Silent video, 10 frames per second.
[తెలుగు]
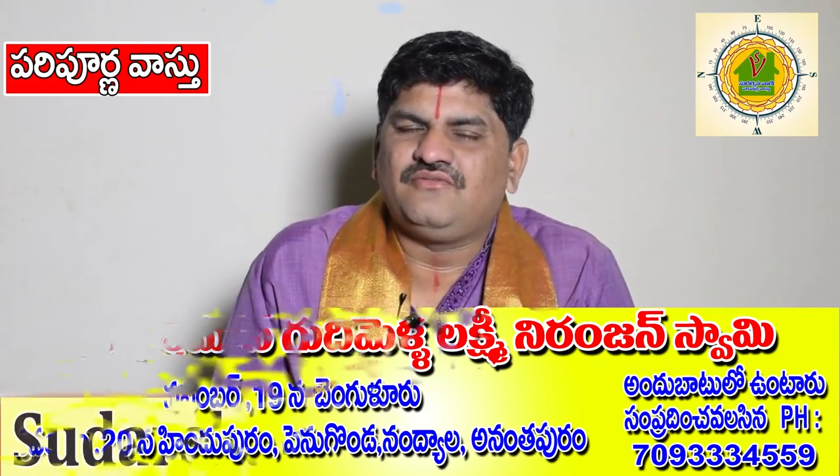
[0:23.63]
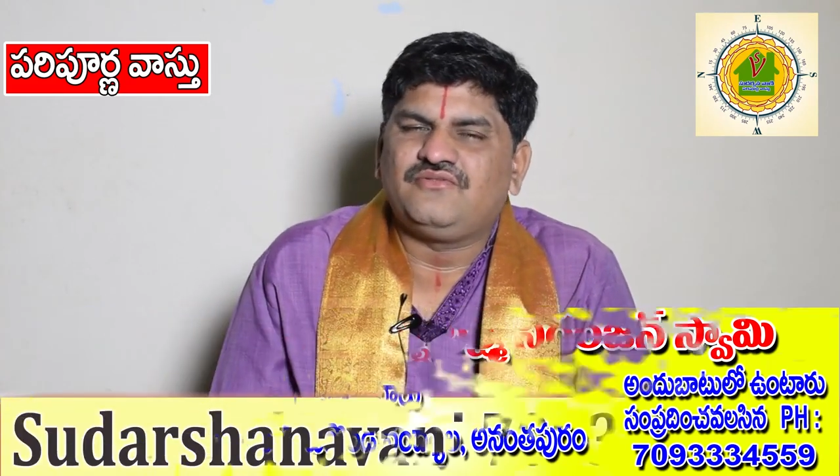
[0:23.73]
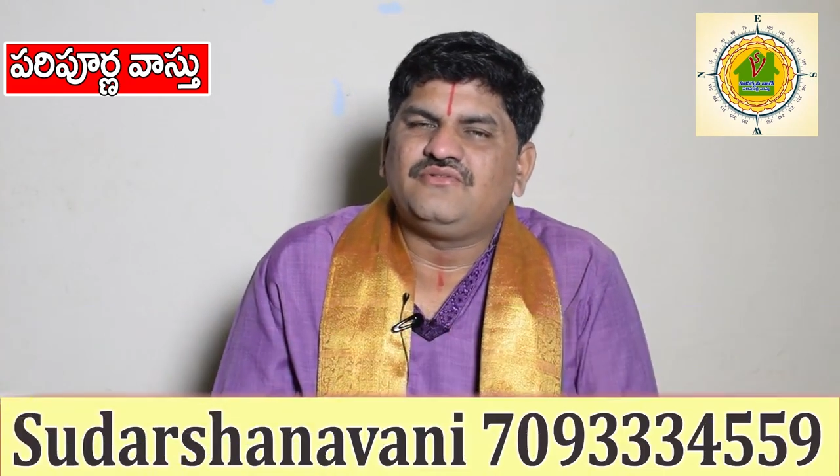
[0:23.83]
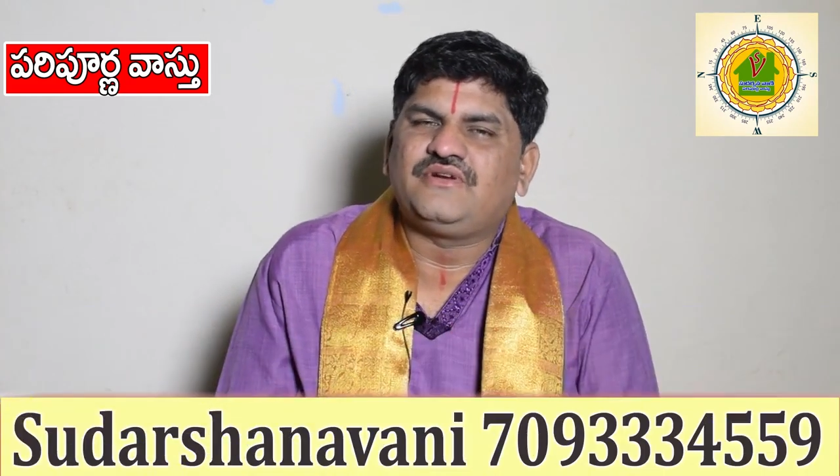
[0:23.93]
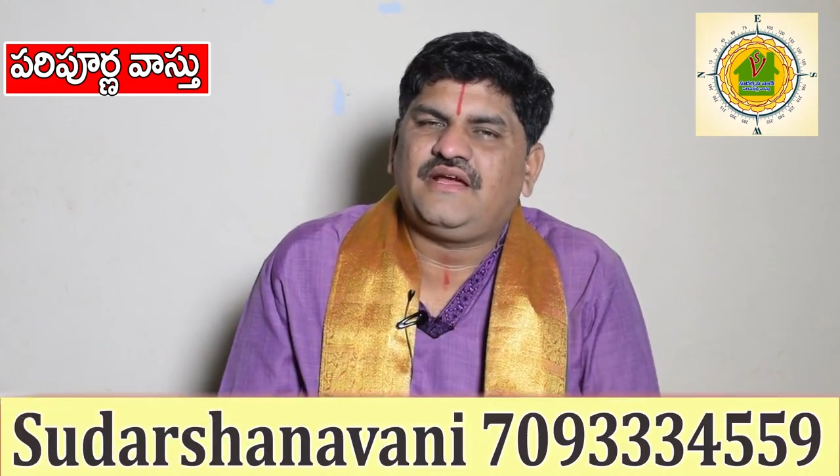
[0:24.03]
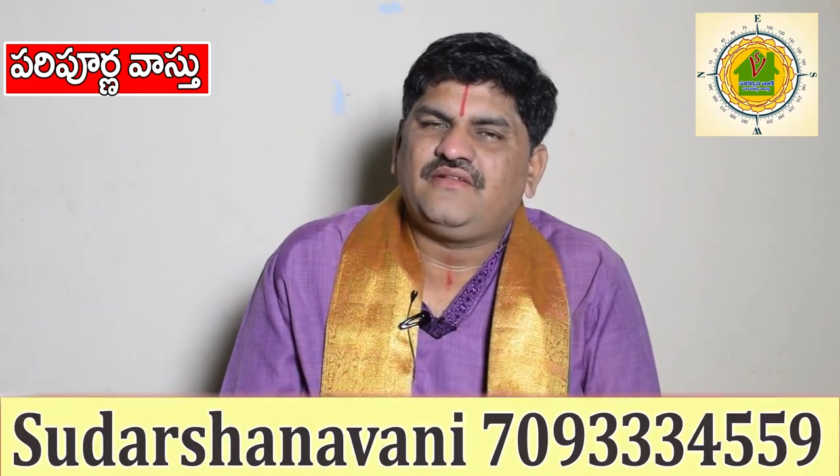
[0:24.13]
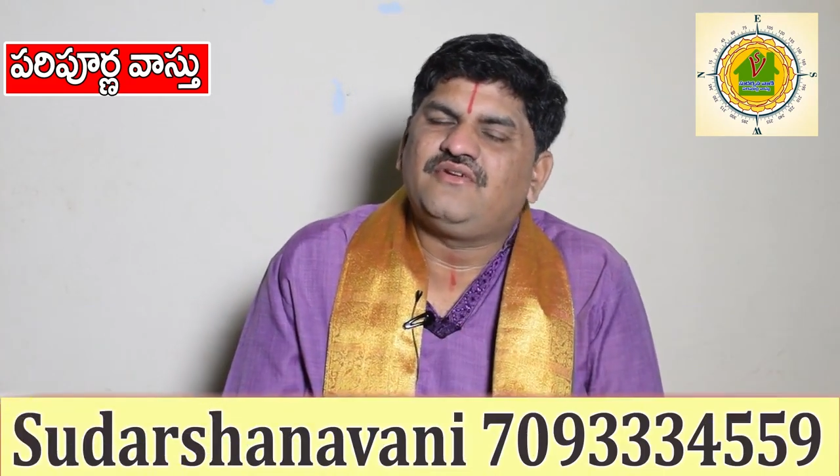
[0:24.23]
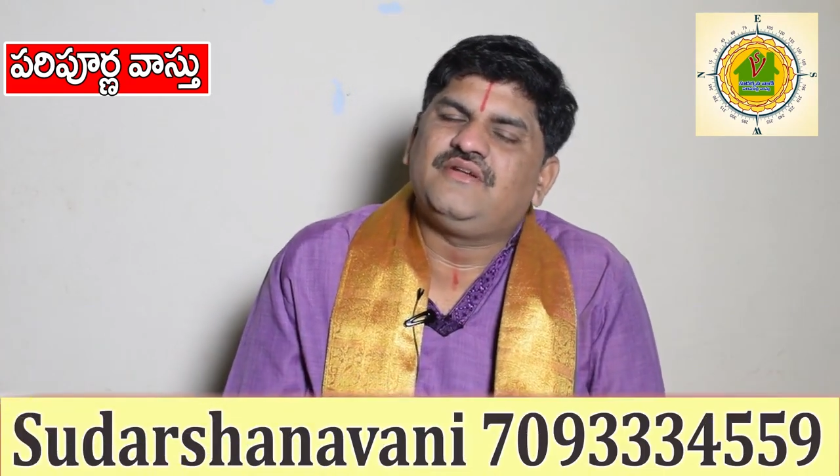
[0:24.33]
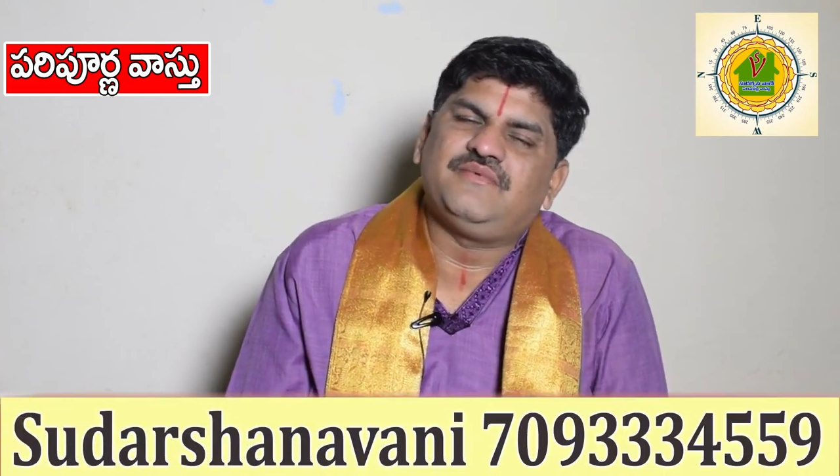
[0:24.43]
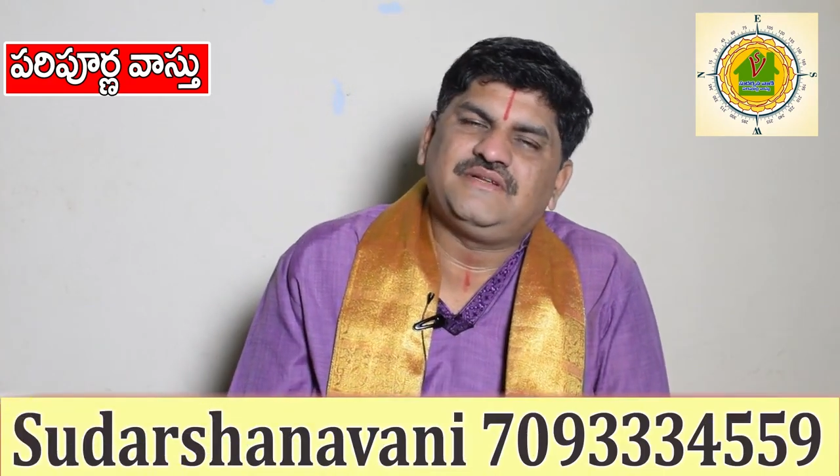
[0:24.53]
ఉంటుంటాయి అది
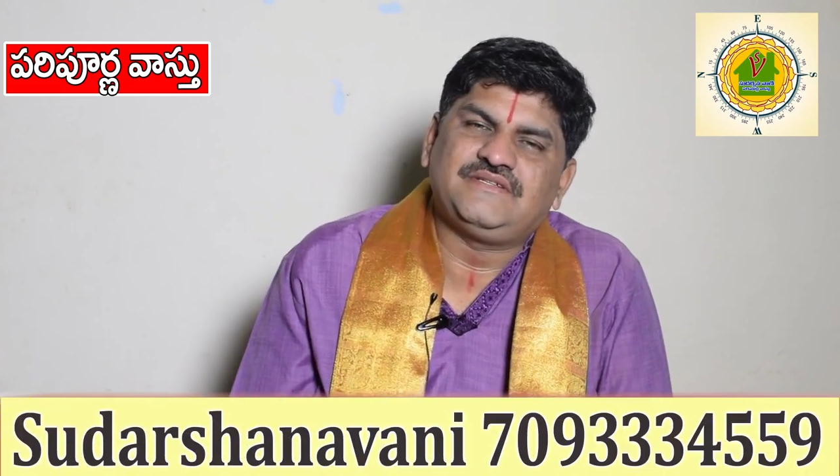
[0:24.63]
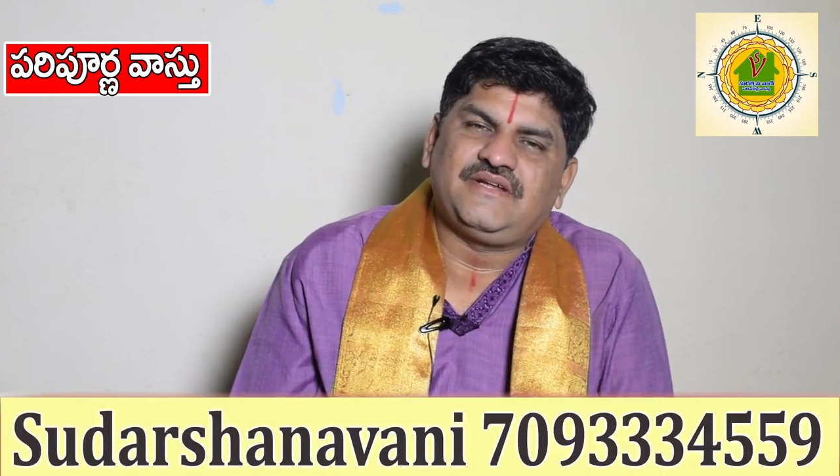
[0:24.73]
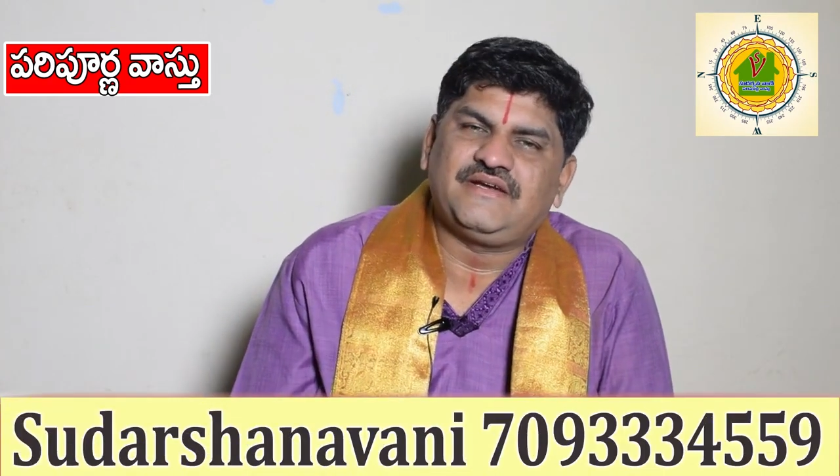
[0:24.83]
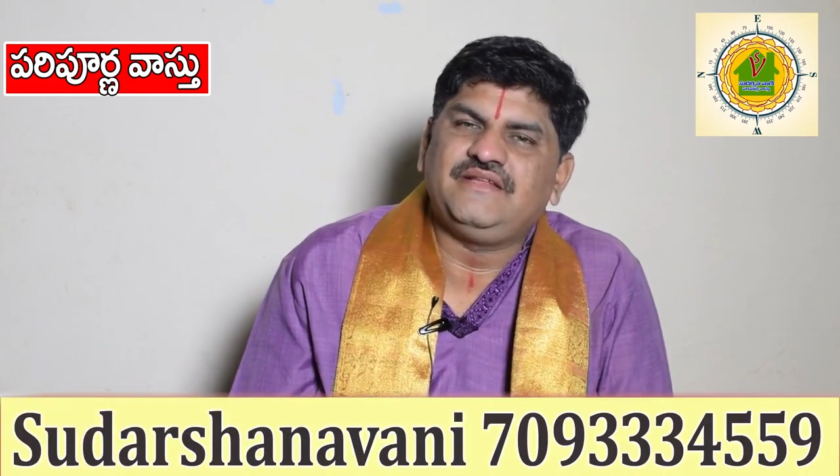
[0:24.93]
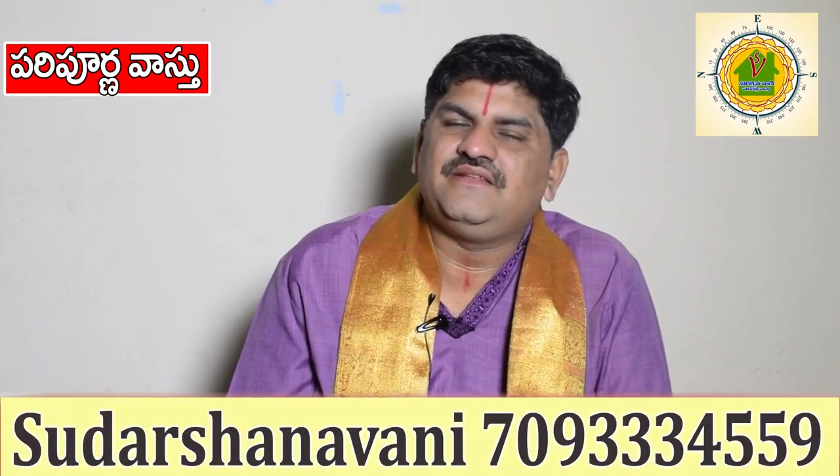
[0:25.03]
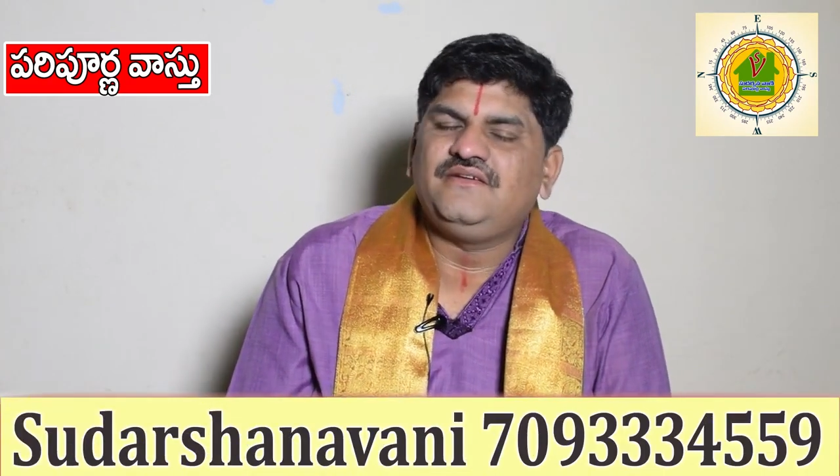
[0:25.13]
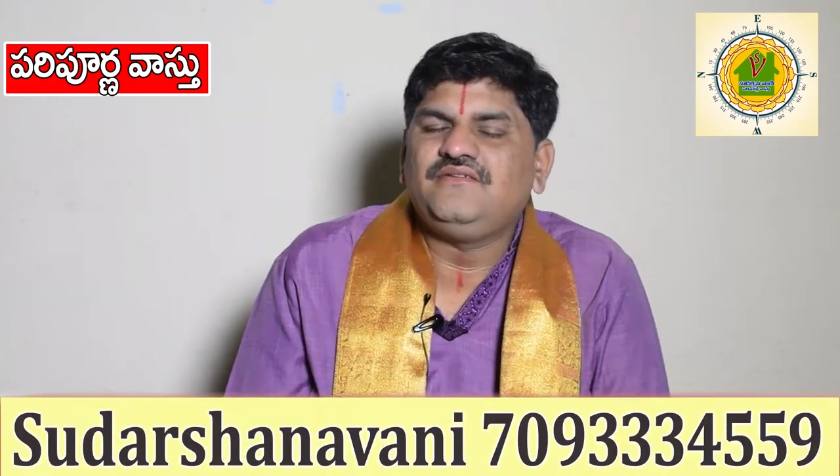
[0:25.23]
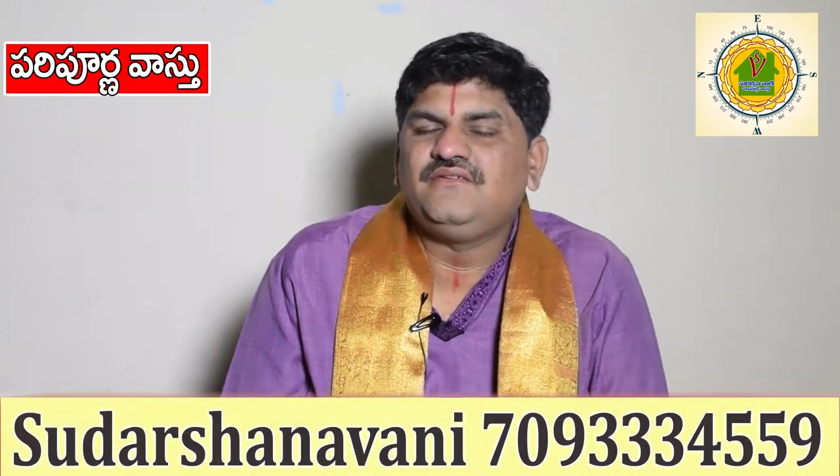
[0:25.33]
కూడా ఈ మధ్య తగ్గింది